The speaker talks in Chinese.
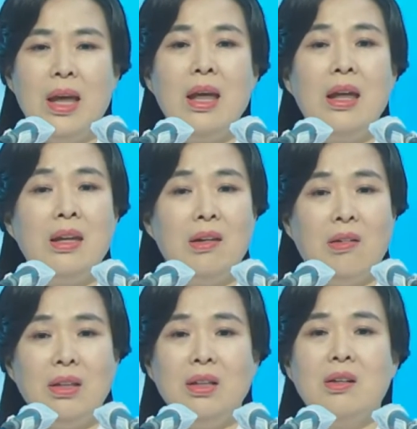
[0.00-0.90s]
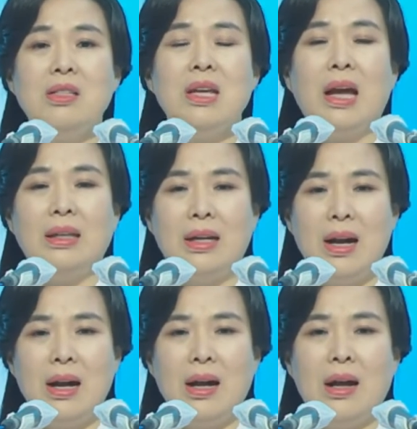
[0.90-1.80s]
不要忽略小的
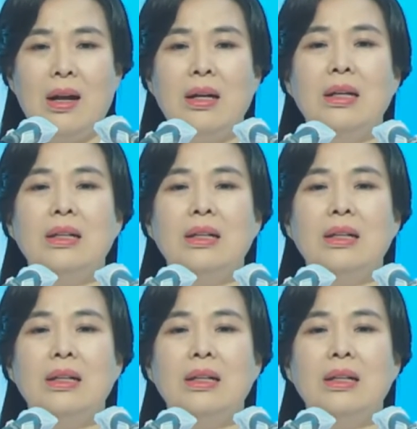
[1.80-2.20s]
罪性。